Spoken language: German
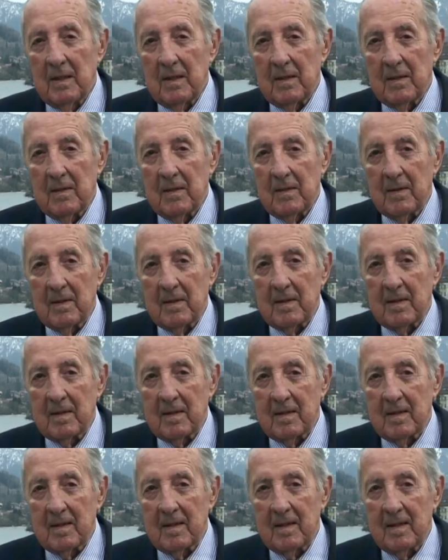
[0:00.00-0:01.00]

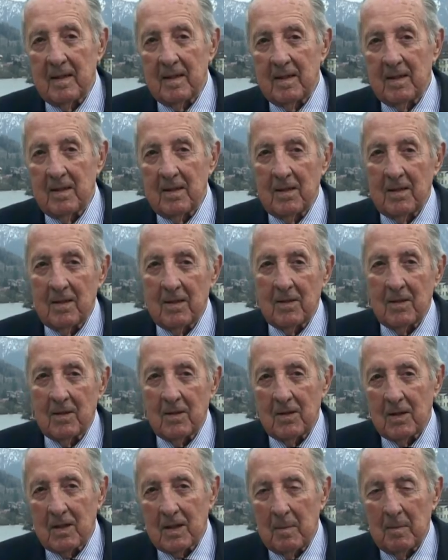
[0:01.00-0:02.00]
und
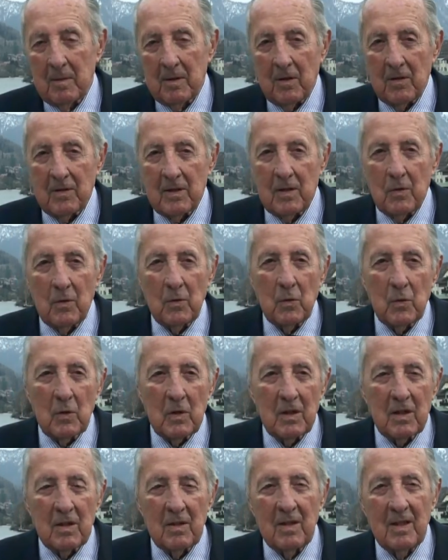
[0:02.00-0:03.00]
äh, da kann man auch
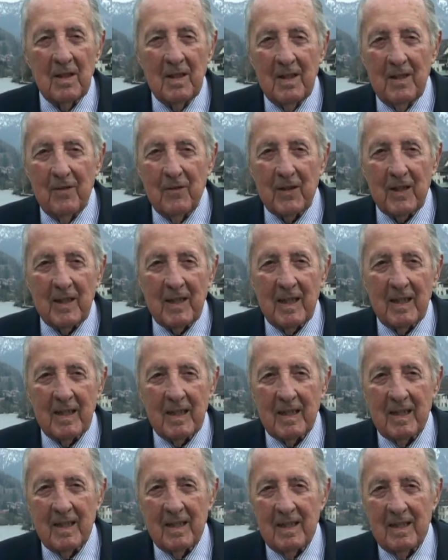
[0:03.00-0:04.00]
theologische
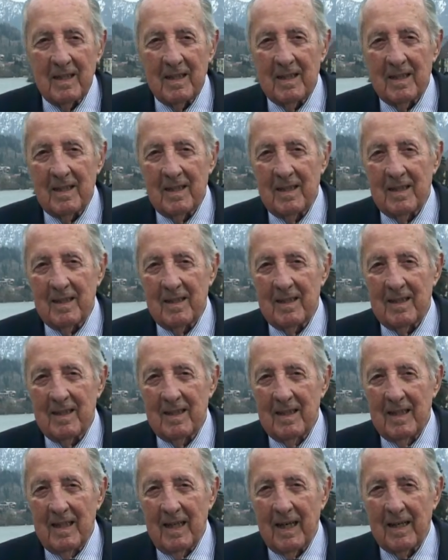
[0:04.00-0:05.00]
Vergleiche
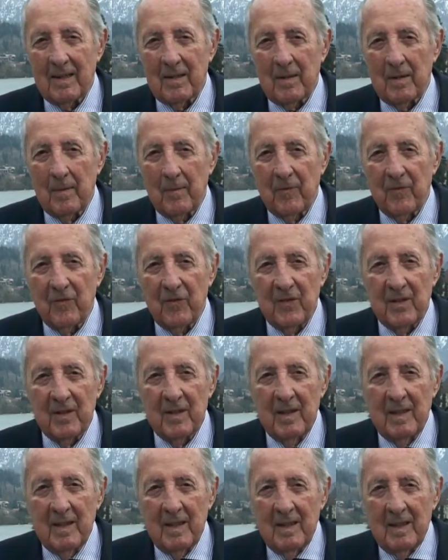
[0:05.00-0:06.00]
äh, anknüpfen
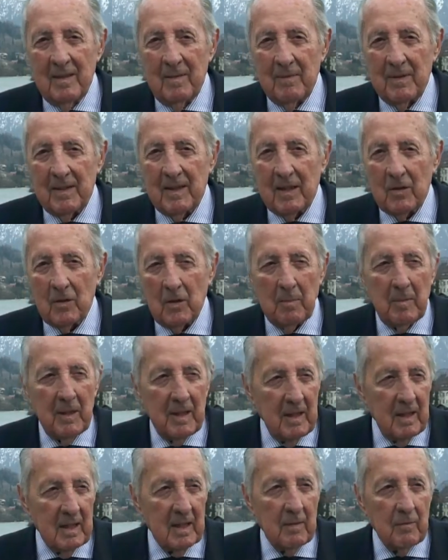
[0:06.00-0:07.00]
mit der
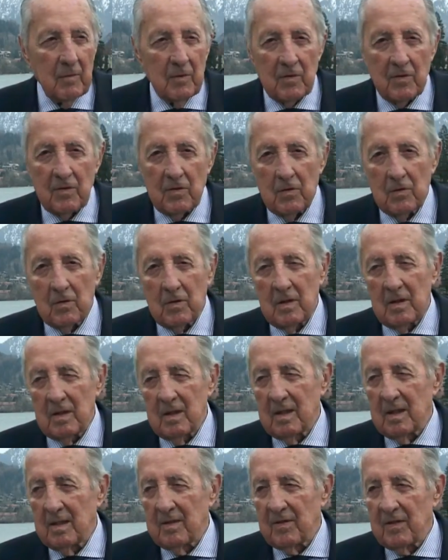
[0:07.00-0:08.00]
Khomeini-Revolution, die
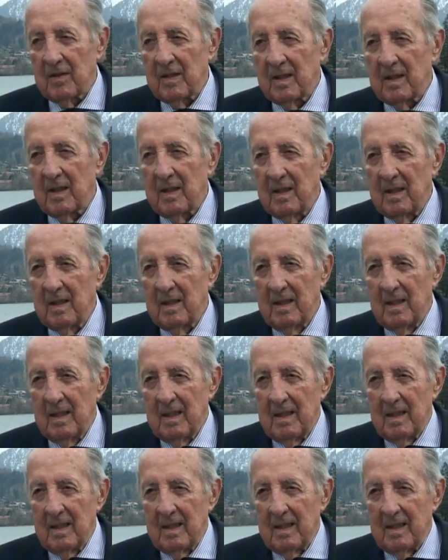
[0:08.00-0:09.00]
ich ja sehr
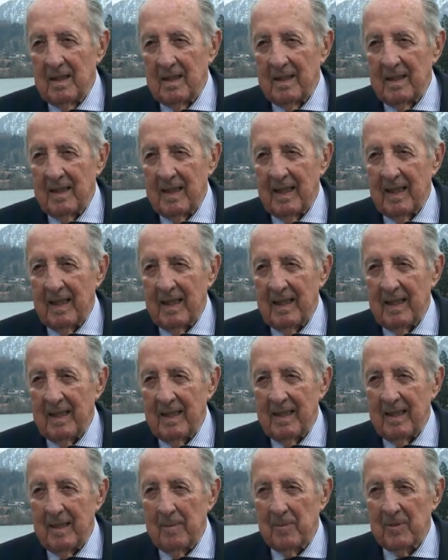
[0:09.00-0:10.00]
äh, nahe
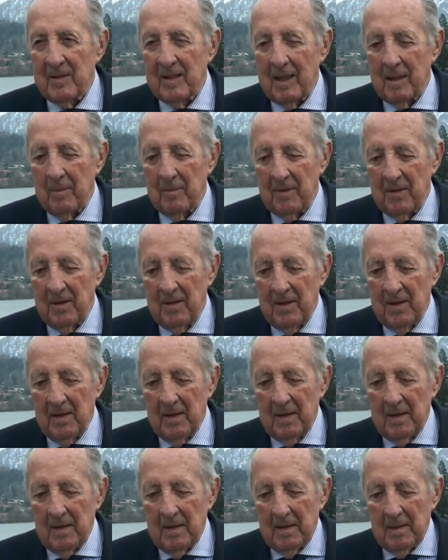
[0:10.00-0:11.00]
erlebt habe.
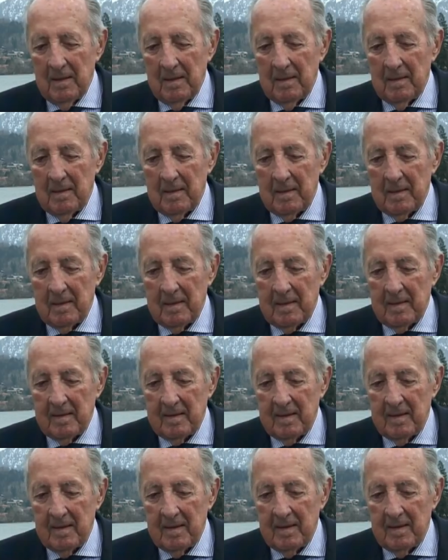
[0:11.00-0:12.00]
Und
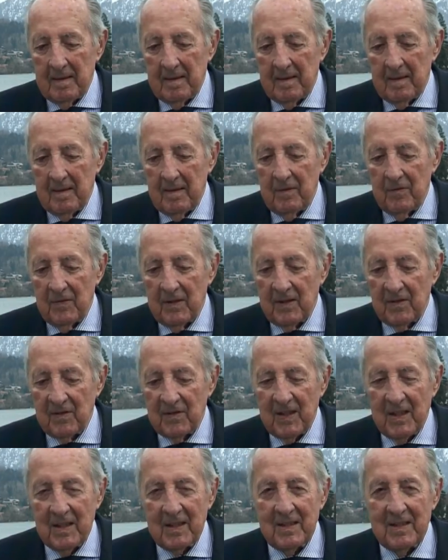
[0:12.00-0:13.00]
äh, wie
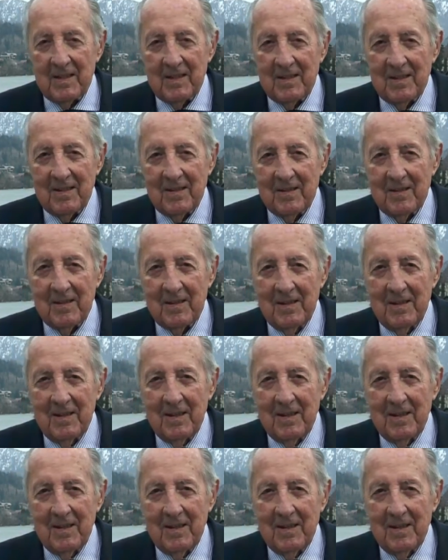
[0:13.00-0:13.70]
gesagt, äh, äh,